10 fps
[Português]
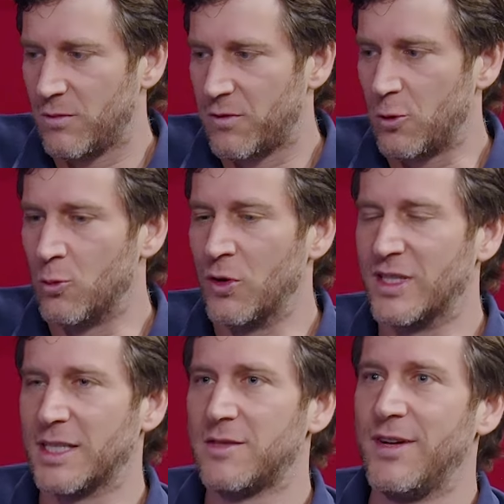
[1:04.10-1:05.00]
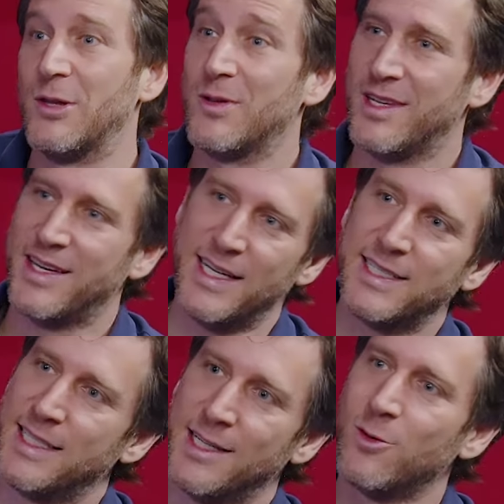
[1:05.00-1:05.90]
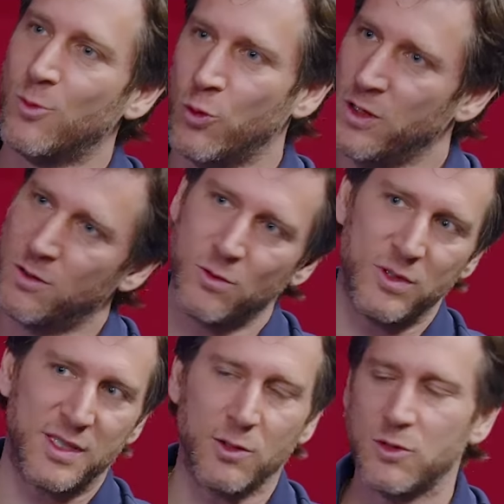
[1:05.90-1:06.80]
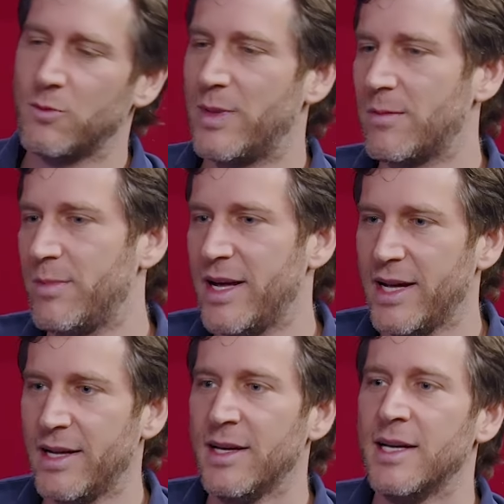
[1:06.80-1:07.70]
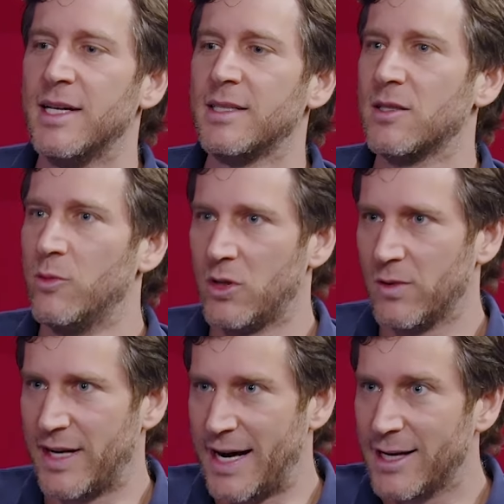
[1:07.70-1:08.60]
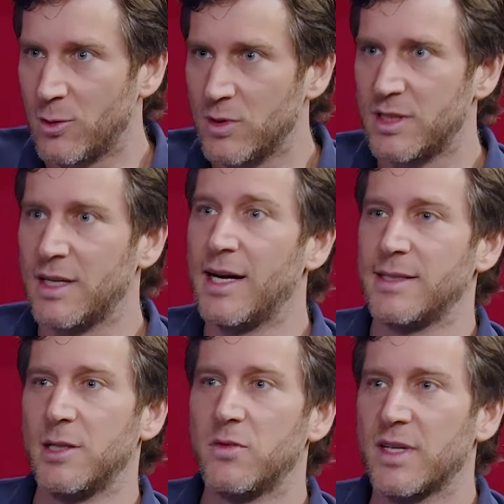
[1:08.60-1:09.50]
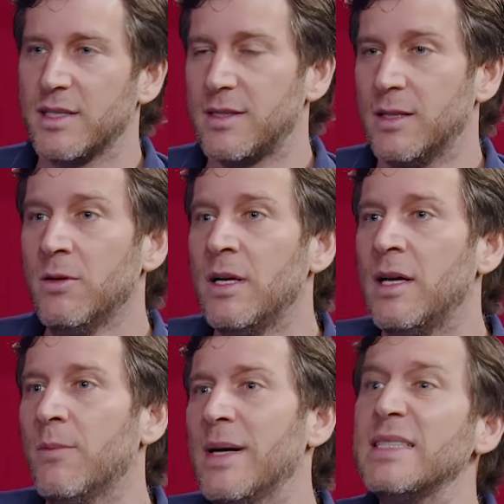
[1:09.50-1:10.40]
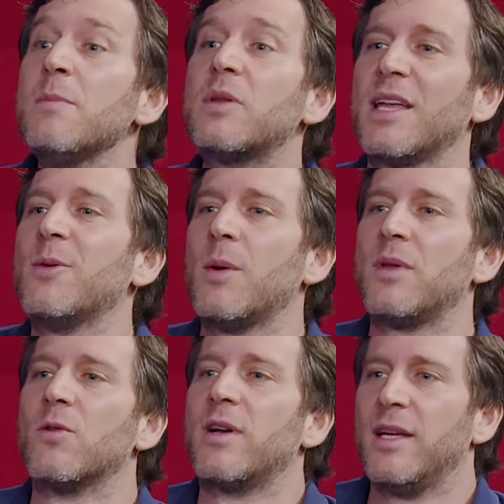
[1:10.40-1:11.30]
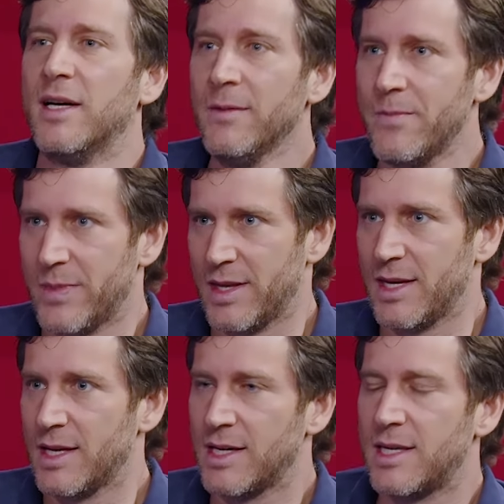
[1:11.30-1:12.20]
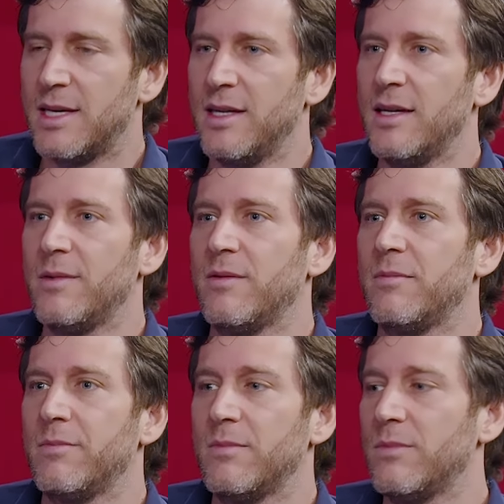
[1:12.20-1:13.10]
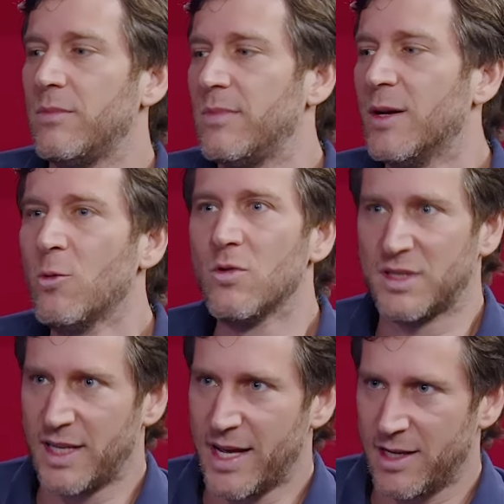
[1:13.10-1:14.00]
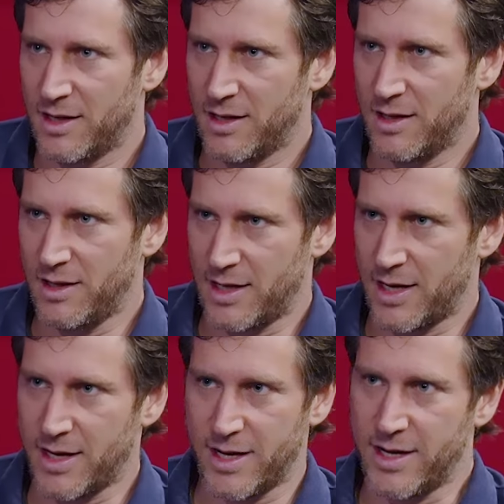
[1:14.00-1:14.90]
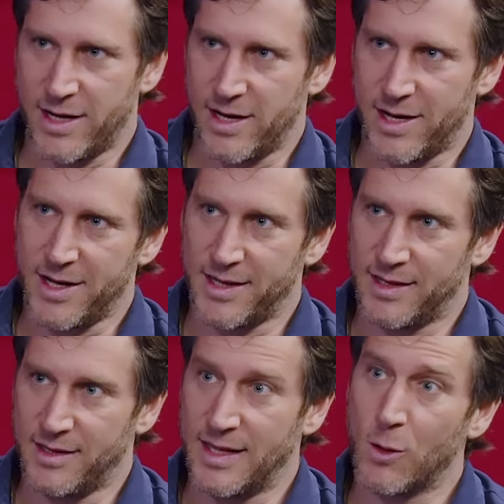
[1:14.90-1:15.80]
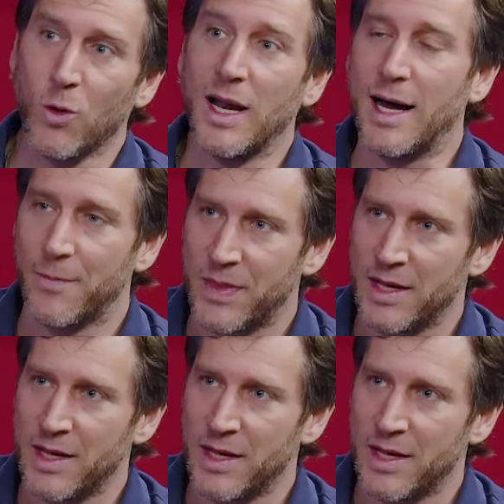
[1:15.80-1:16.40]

fico muito satisfeito, que cresceram muito, estão super uhum. bem, são muito gratos à certificação, mas sempre tem uma minoria que não consegue é, é, decolar.